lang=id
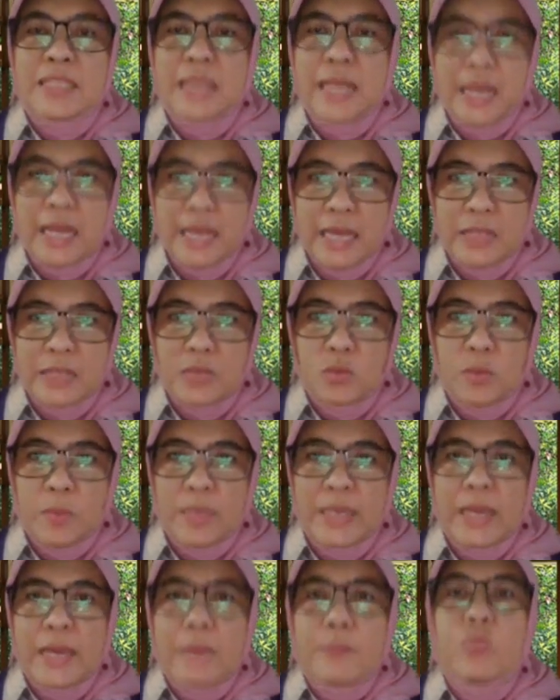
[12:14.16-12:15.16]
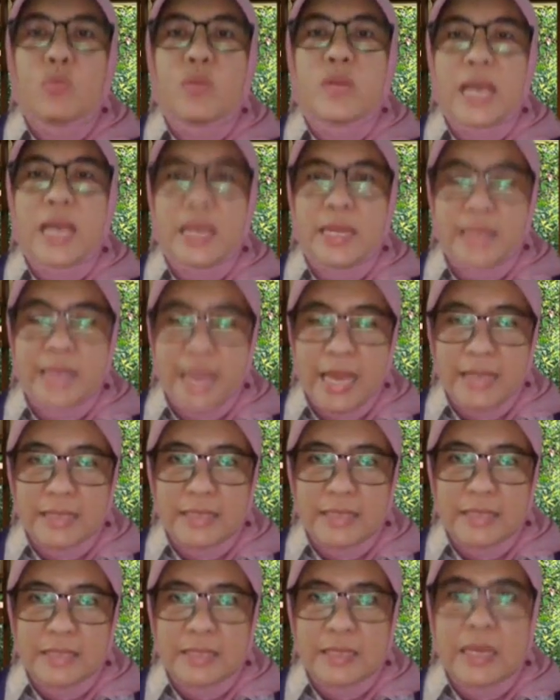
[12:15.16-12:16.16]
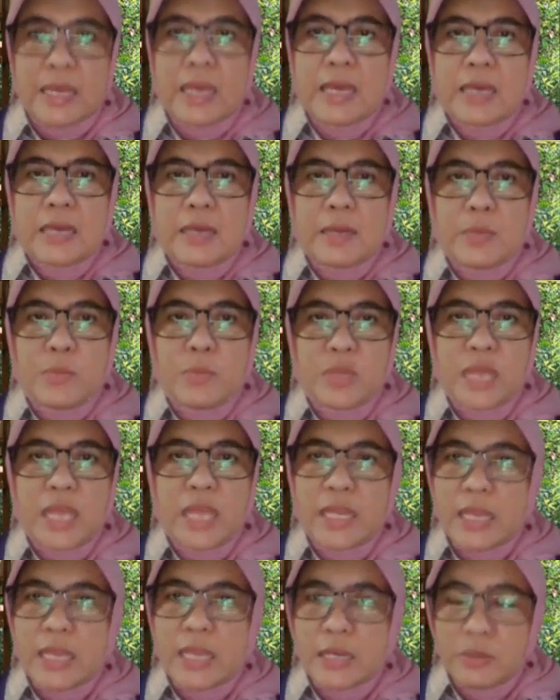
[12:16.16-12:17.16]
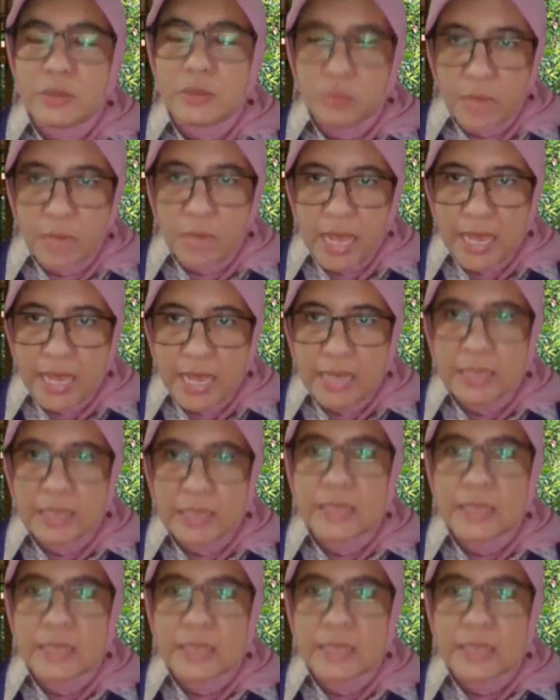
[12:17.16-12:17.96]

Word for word: masyarakat supaya mudah diakses. Okay. Kemudian yang kedua